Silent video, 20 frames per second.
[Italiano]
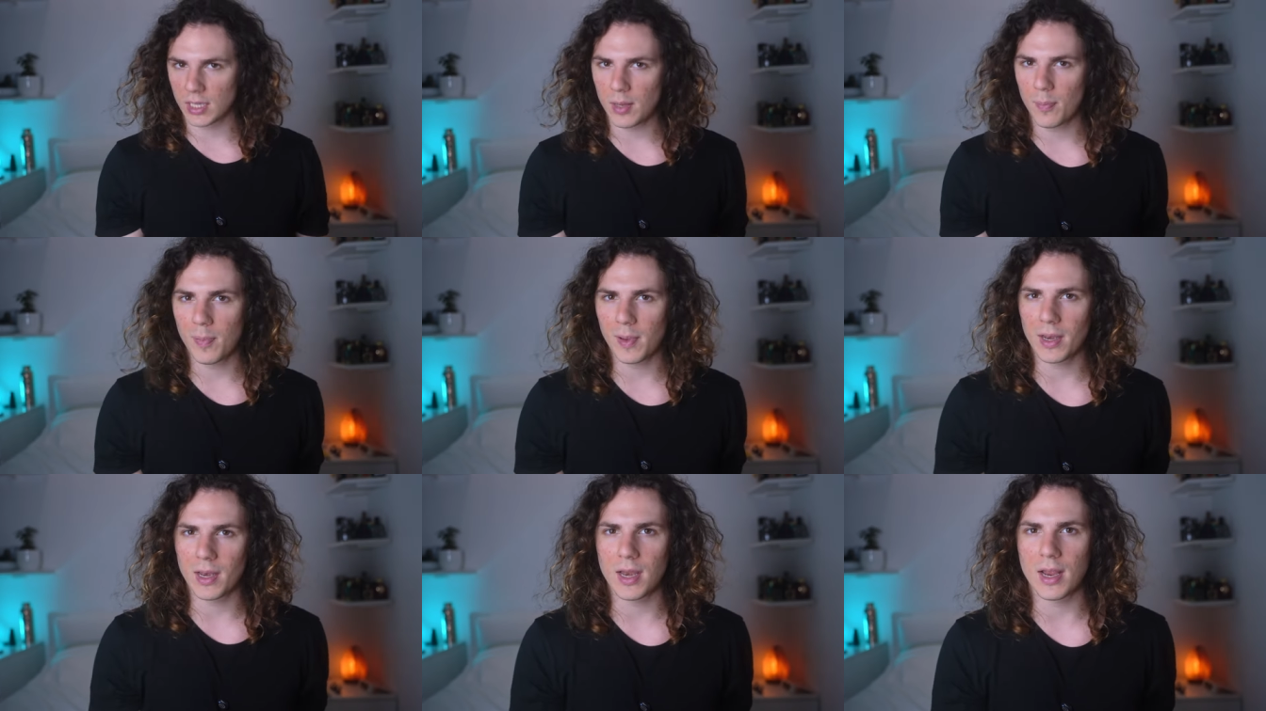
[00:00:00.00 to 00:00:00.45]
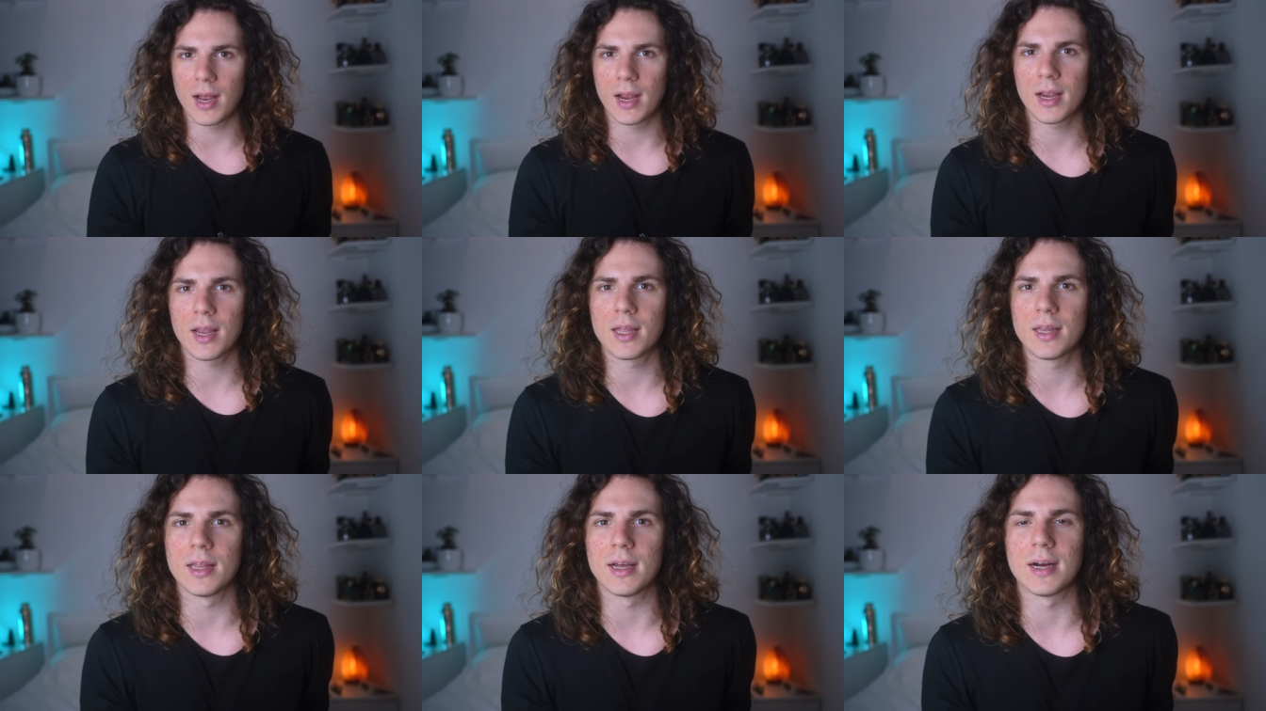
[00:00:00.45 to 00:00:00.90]
dipende
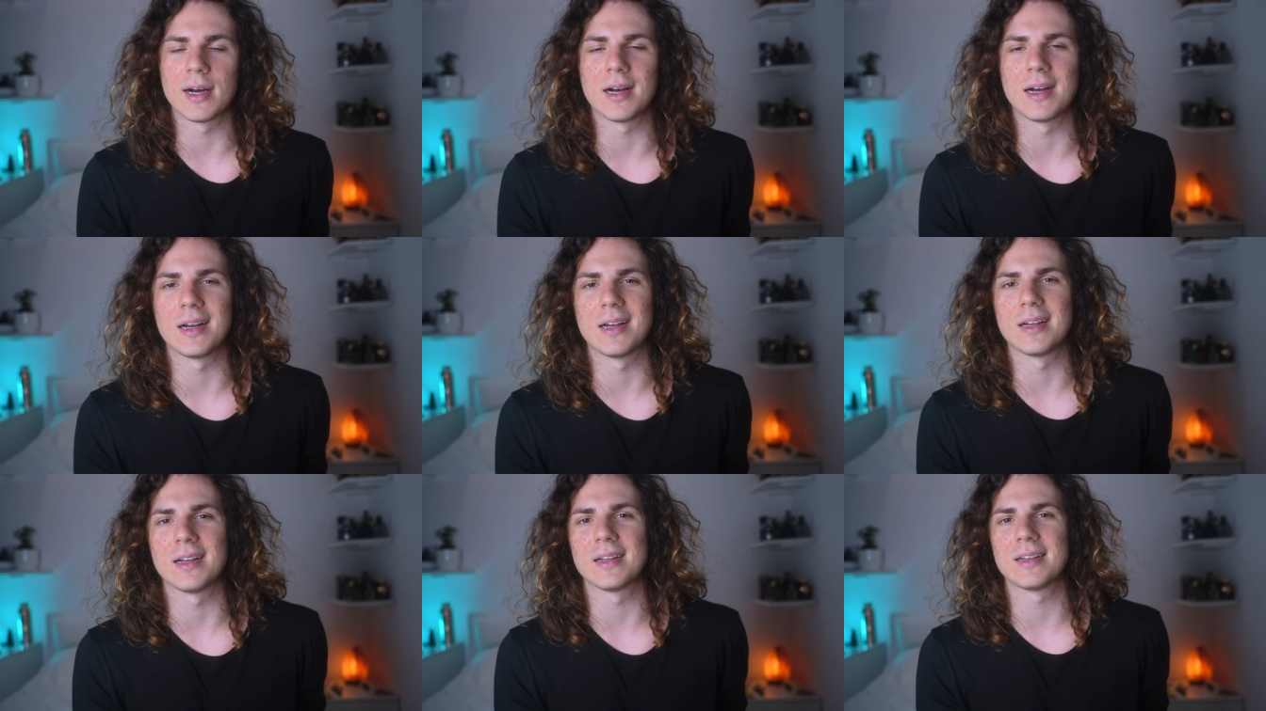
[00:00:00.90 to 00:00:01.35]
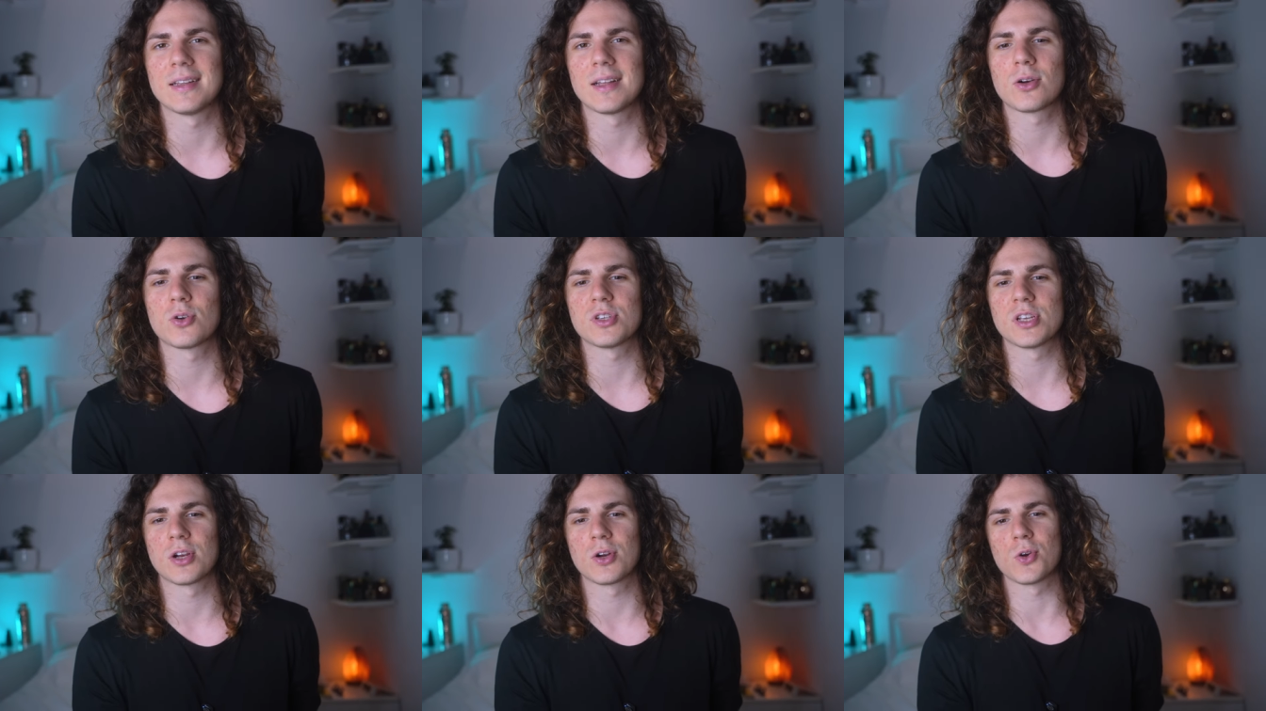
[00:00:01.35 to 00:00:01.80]
anche da, da
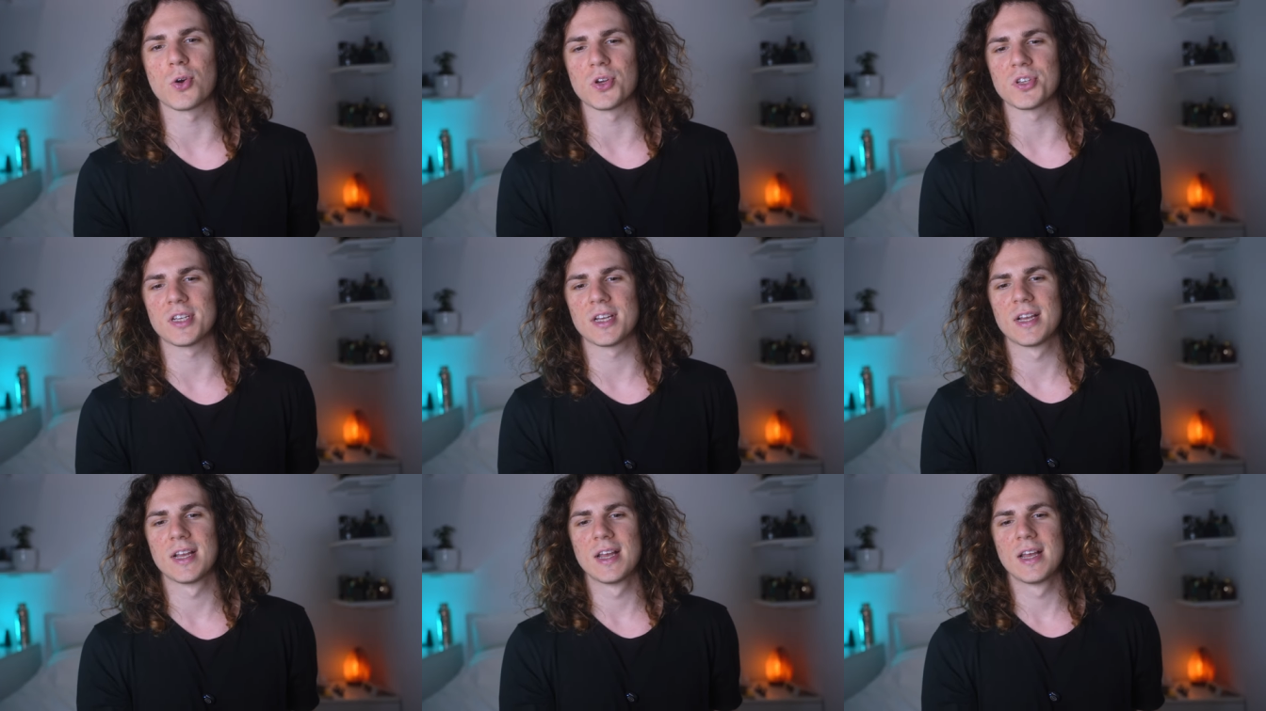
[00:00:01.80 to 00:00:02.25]
cosa in cosa.